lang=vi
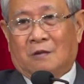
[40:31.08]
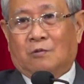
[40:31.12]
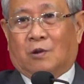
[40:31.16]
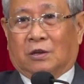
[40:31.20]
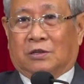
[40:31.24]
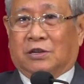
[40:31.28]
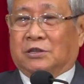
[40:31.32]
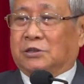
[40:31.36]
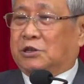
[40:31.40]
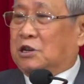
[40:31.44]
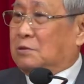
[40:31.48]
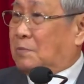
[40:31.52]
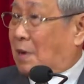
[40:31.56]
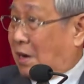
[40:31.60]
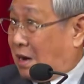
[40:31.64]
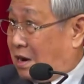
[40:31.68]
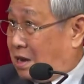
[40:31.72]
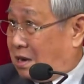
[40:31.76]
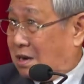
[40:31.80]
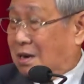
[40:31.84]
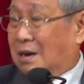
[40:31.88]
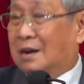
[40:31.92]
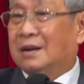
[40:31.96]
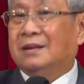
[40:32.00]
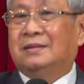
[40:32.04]
Có loại thiên sứ
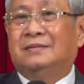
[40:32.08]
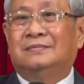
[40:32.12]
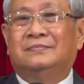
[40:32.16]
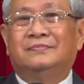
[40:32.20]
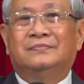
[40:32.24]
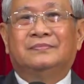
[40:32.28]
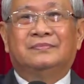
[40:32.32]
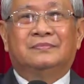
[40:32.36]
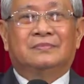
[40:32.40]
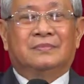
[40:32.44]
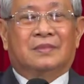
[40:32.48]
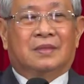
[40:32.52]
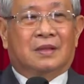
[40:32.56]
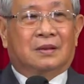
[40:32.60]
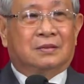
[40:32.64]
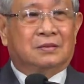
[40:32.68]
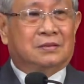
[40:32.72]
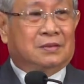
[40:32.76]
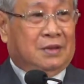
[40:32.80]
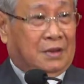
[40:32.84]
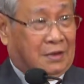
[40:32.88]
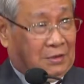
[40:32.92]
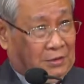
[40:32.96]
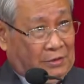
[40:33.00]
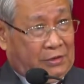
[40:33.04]
bằng lửa,
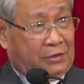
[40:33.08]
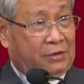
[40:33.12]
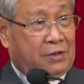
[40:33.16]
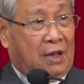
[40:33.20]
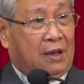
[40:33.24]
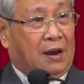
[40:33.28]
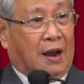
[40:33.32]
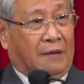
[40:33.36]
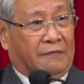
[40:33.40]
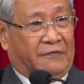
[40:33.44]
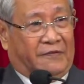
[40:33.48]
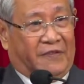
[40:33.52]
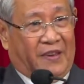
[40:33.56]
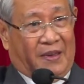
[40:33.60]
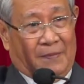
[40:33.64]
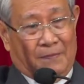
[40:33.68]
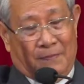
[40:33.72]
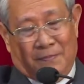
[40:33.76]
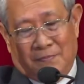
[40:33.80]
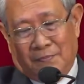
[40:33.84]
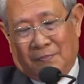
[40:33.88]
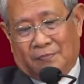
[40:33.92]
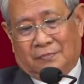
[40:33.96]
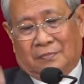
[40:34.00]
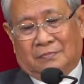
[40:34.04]
những, những
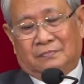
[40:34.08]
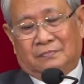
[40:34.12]
seraphim.